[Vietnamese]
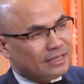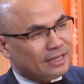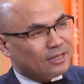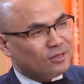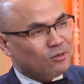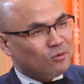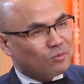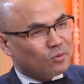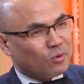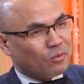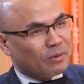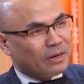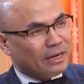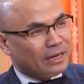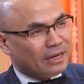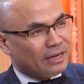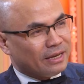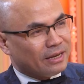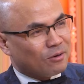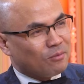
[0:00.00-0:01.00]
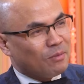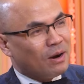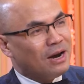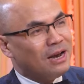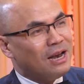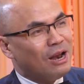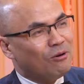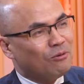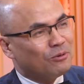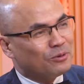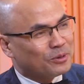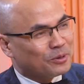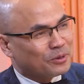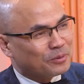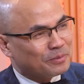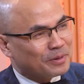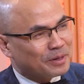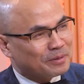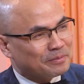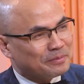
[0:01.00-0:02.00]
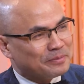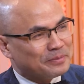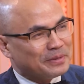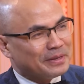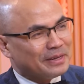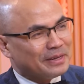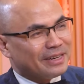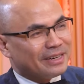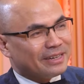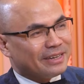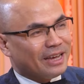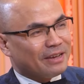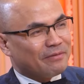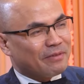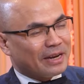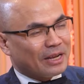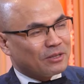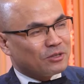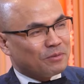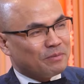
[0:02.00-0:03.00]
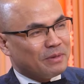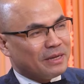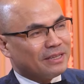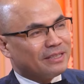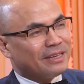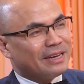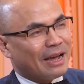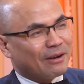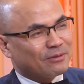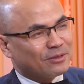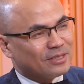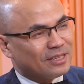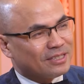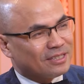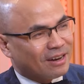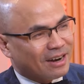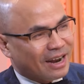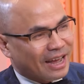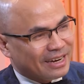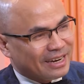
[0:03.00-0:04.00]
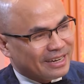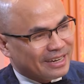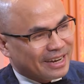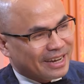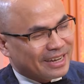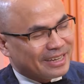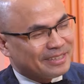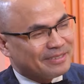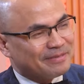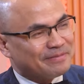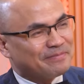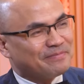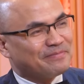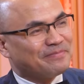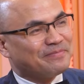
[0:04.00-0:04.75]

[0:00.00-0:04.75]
Trang Nhung cũng nghỉ cũng hơi lâu rồi đúng không? Đấy và đã vâng chuẩn bị như thế nào cho sự trở lại lần này?